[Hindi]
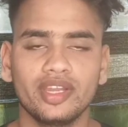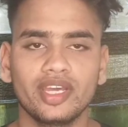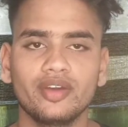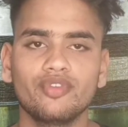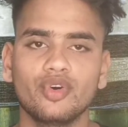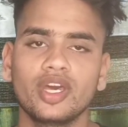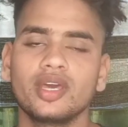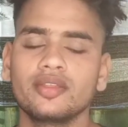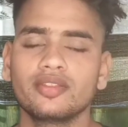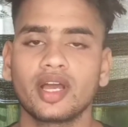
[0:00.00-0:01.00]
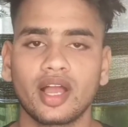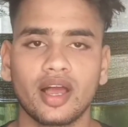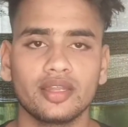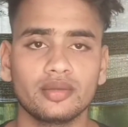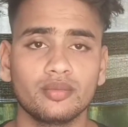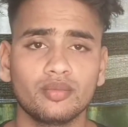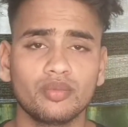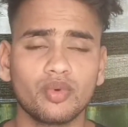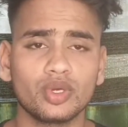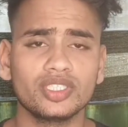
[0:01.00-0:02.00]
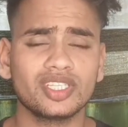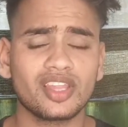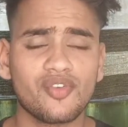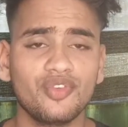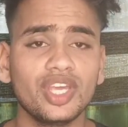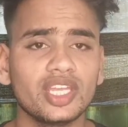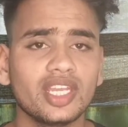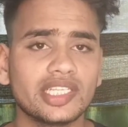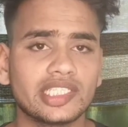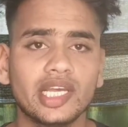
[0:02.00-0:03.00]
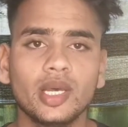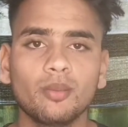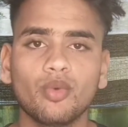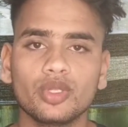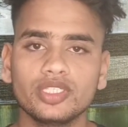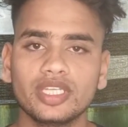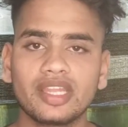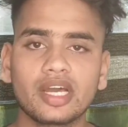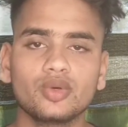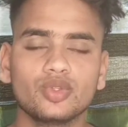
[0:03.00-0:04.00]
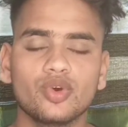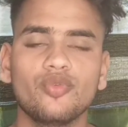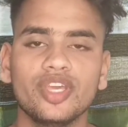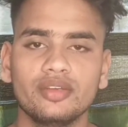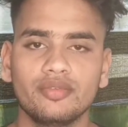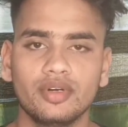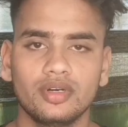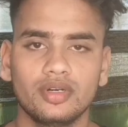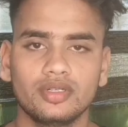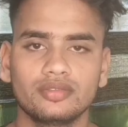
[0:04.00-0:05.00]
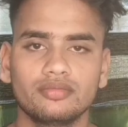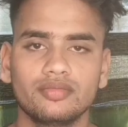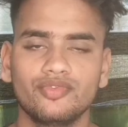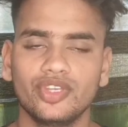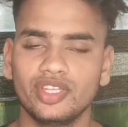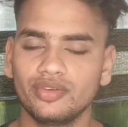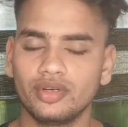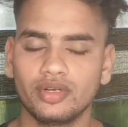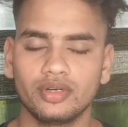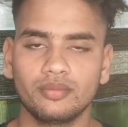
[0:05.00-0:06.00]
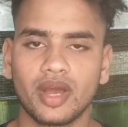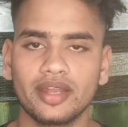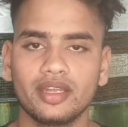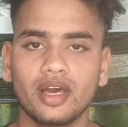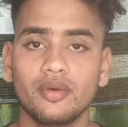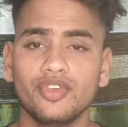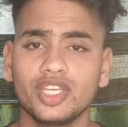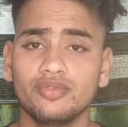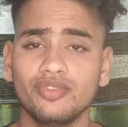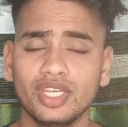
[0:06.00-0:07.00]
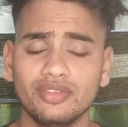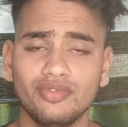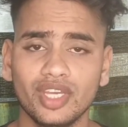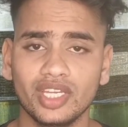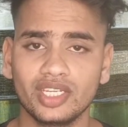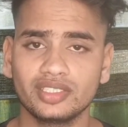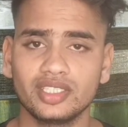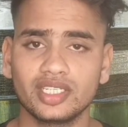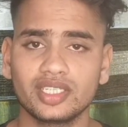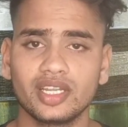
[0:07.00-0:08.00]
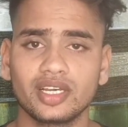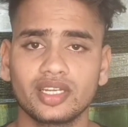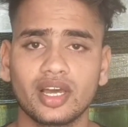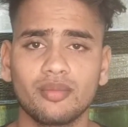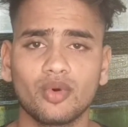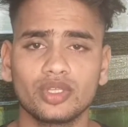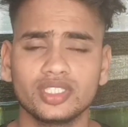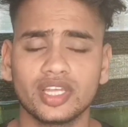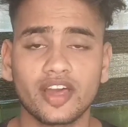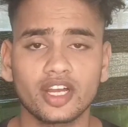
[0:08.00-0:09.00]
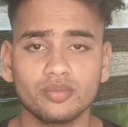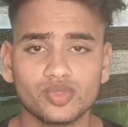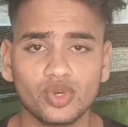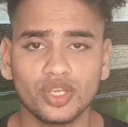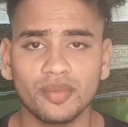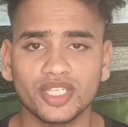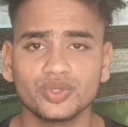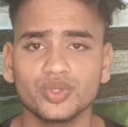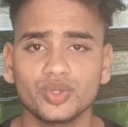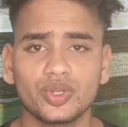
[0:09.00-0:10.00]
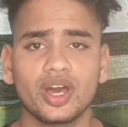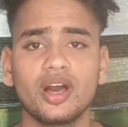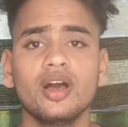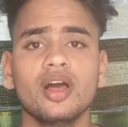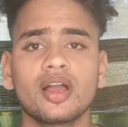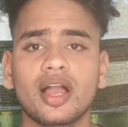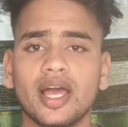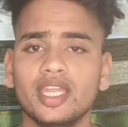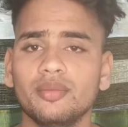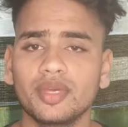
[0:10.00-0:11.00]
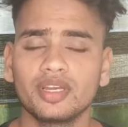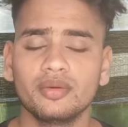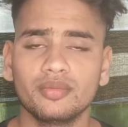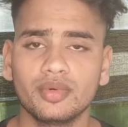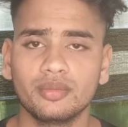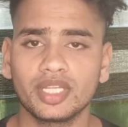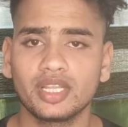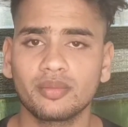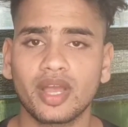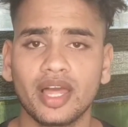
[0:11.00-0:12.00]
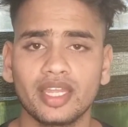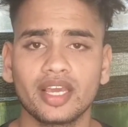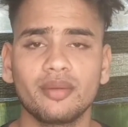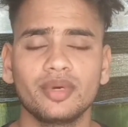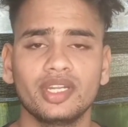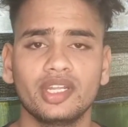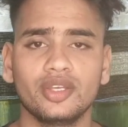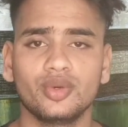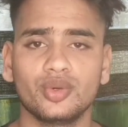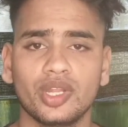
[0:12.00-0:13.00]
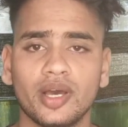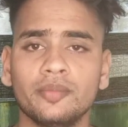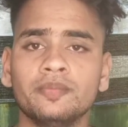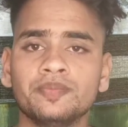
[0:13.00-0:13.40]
पॉइंट है वो है थकान बहुत ही ज़्यादा वीकनेस बहुत ही ज़्यादा खुद को वीक वीक मानना वीक वीक वीकनेस जैसे लगना बहुत ही ज़्यादा कमज़ोरी महसूस होना खाने में कम मतलब खाने का मन नहीं होना